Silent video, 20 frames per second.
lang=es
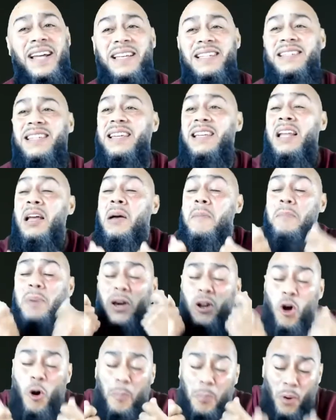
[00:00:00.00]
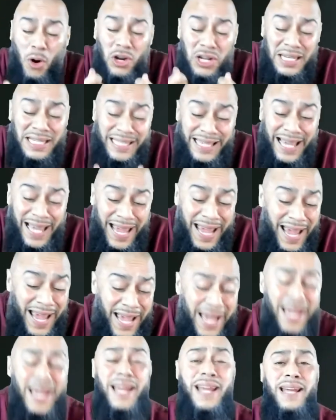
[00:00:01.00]
A decir, pero ¿por
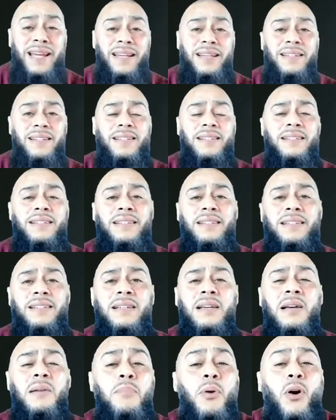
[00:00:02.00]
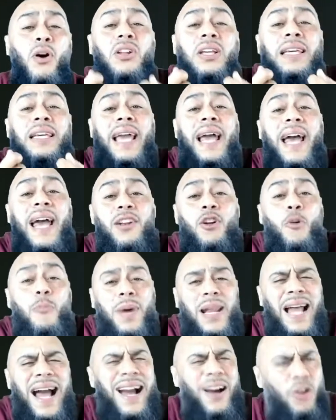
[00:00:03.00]
qué? ¿Por qué
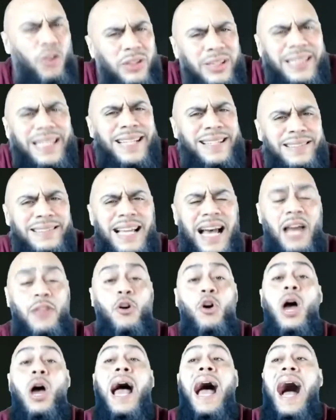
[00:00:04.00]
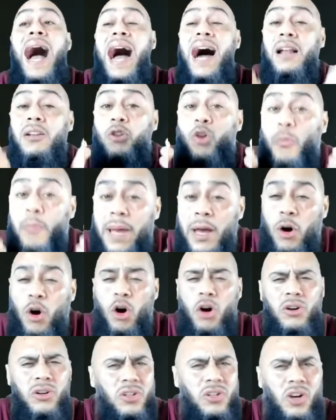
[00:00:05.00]
no me la ha contestado? A lo
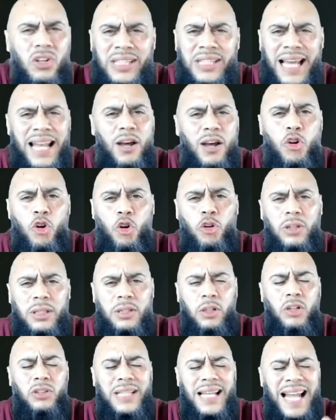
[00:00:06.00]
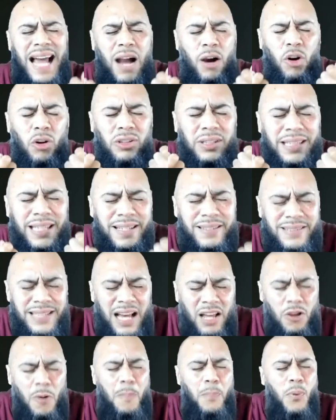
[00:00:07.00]
mejor no te, no te la ha
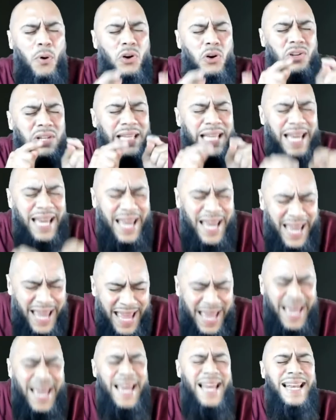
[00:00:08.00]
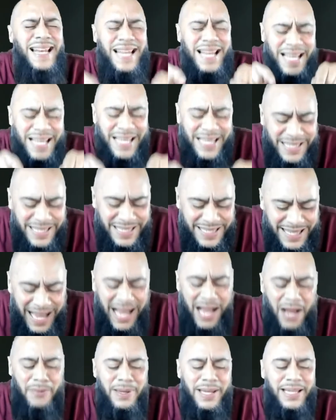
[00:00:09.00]
contestado porque Él
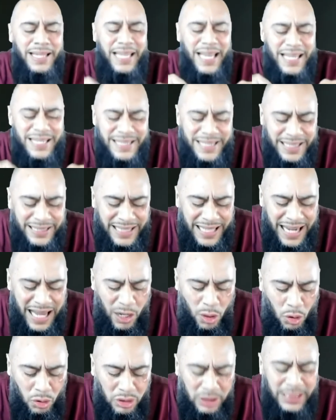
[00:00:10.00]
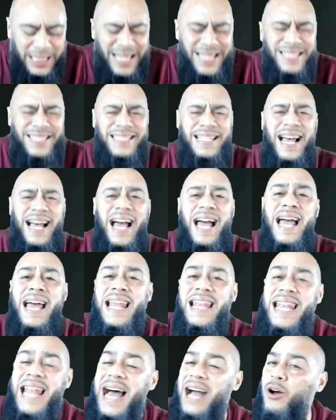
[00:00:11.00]
sabe que si te la
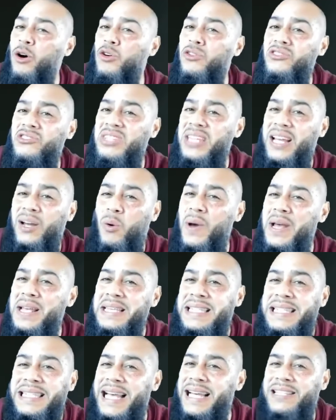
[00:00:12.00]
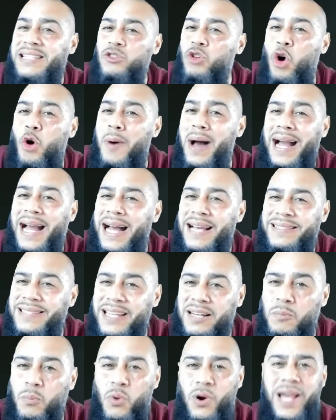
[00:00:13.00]
contesta, las consecuencias no van a
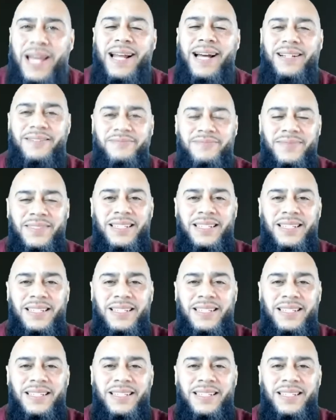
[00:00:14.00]
ser buenas.